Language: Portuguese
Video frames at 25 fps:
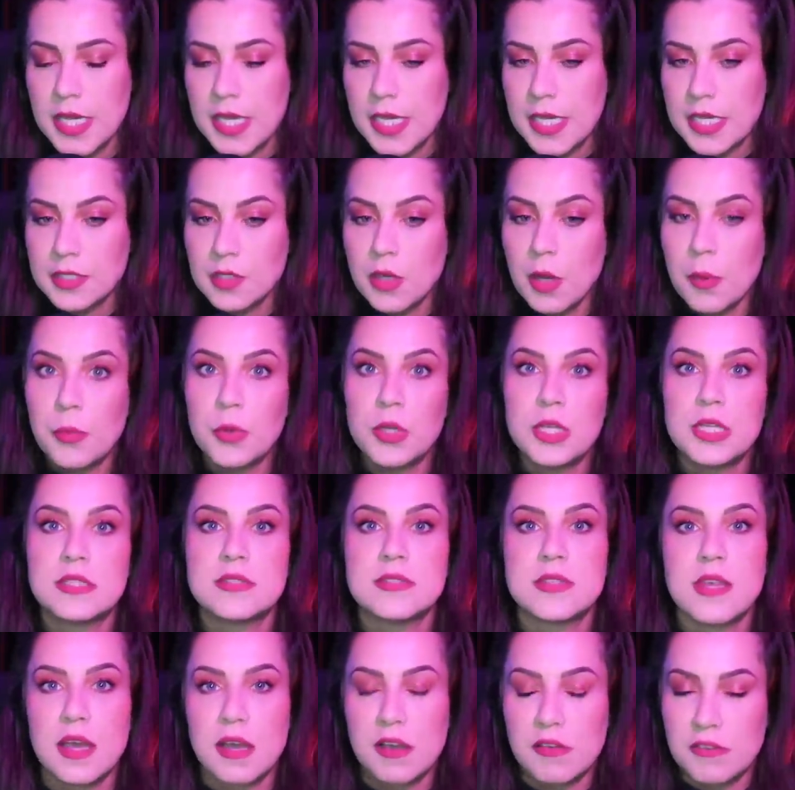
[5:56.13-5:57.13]
Então a
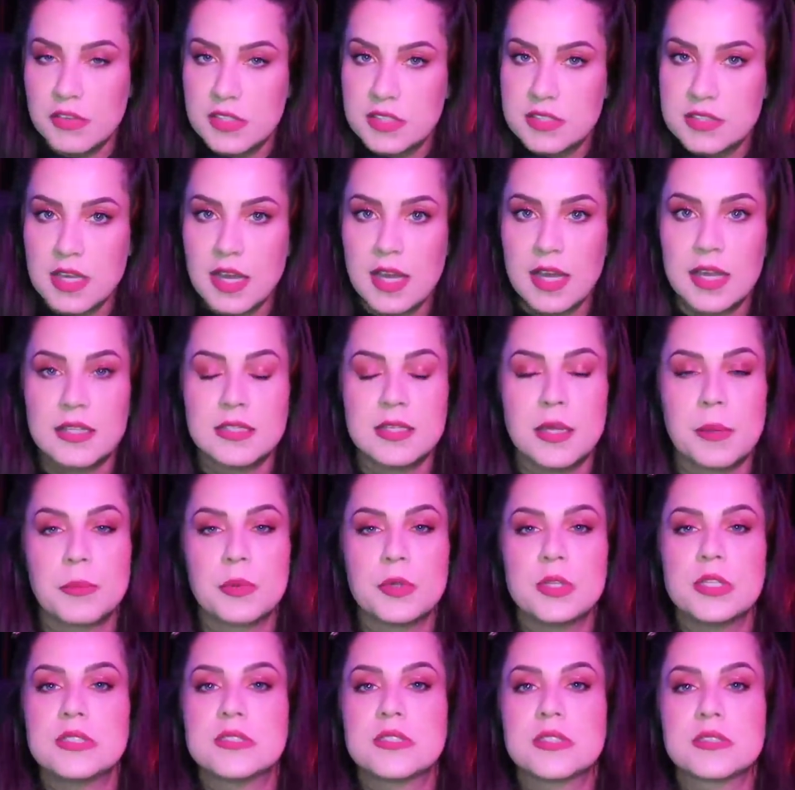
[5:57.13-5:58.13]
polícia é avisada, a
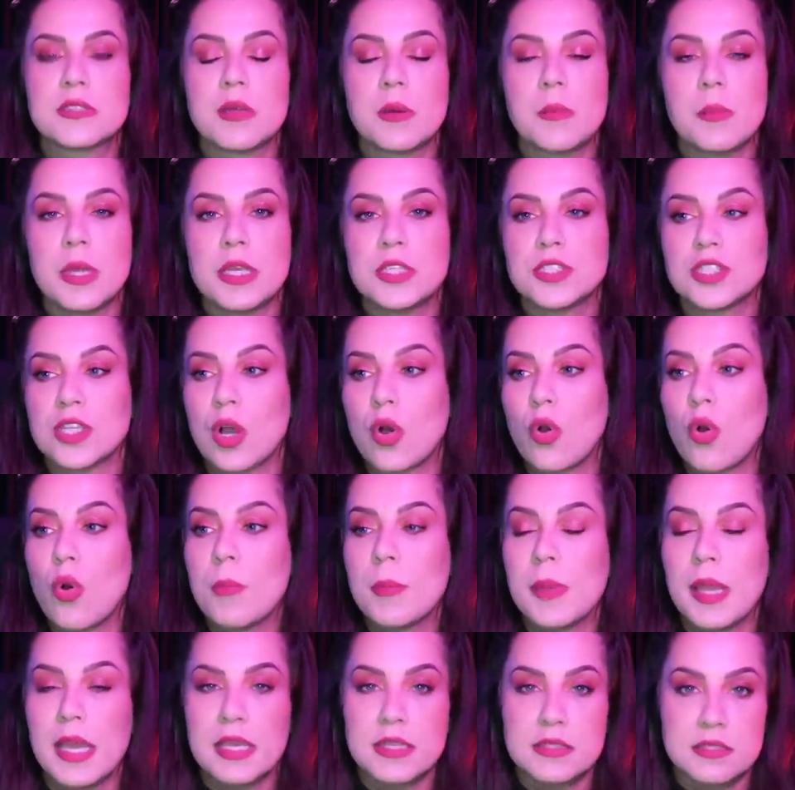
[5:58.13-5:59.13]
polícia também já
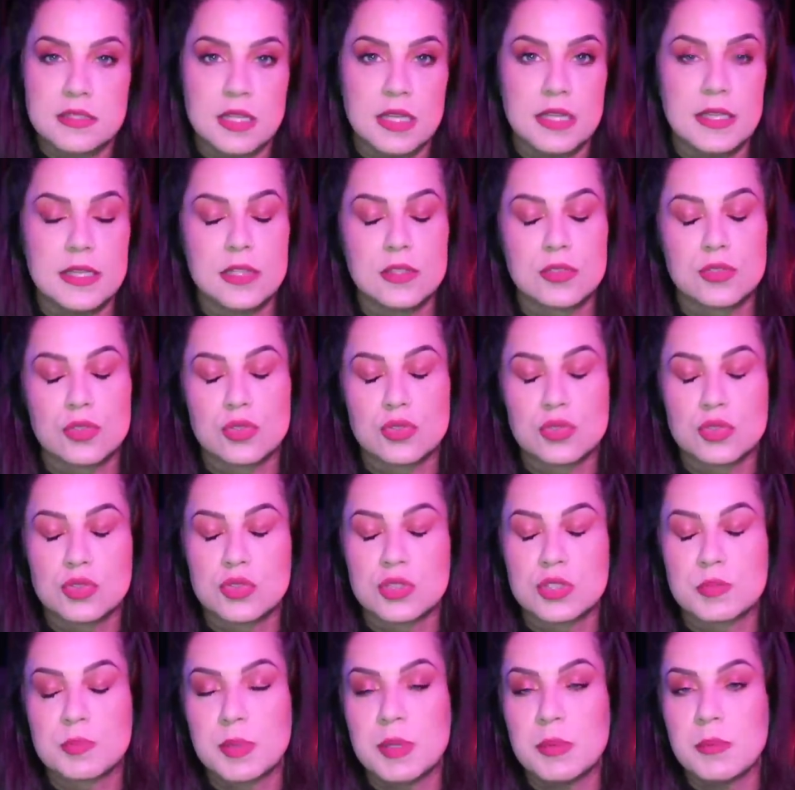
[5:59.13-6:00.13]
começa ali todos
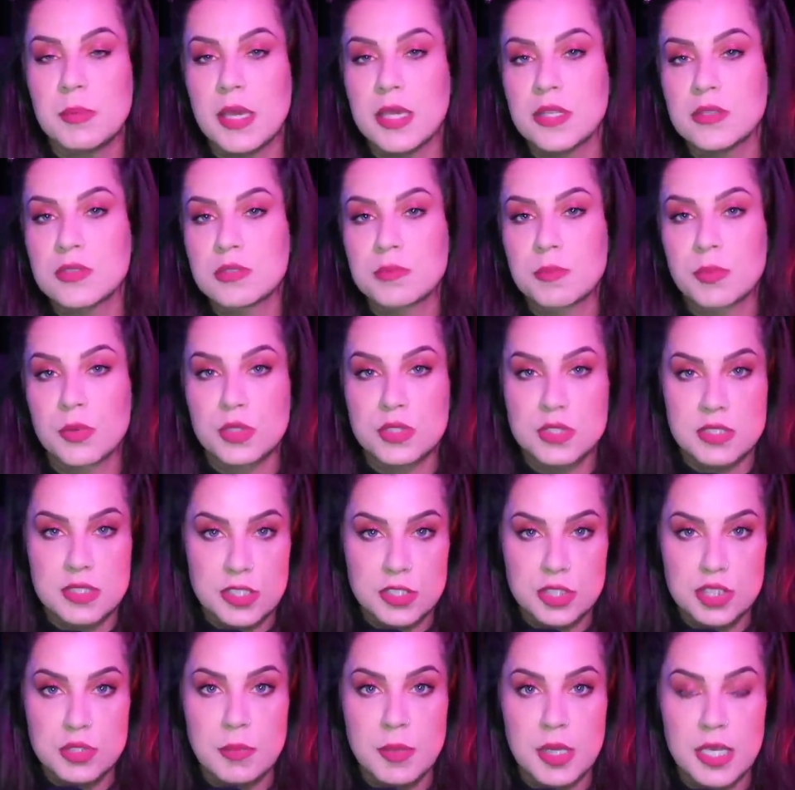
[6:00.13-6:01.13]
os primeiros
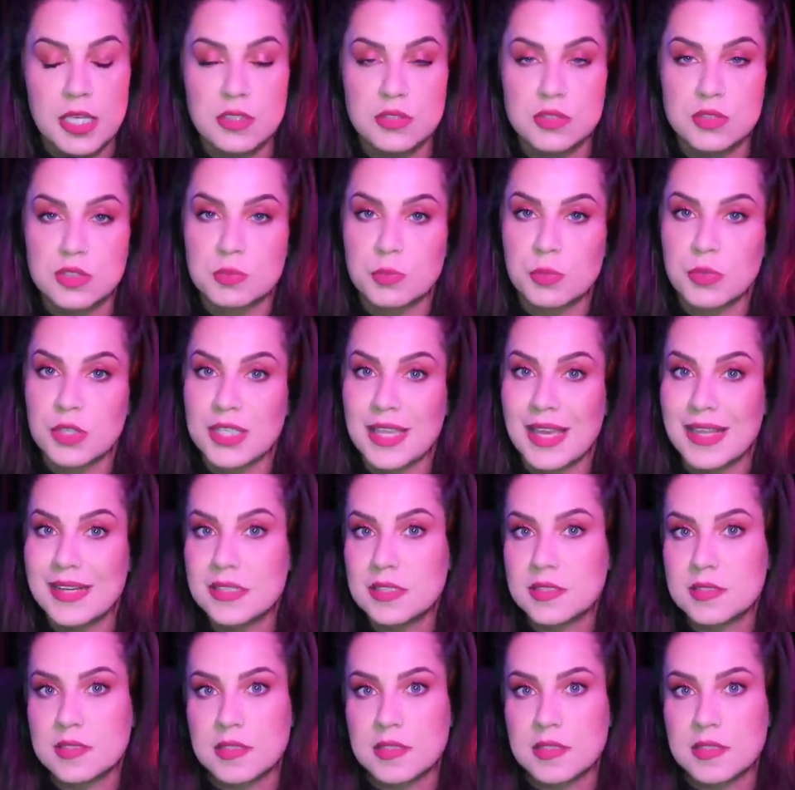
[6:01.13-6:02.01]
procedimentos, porque eles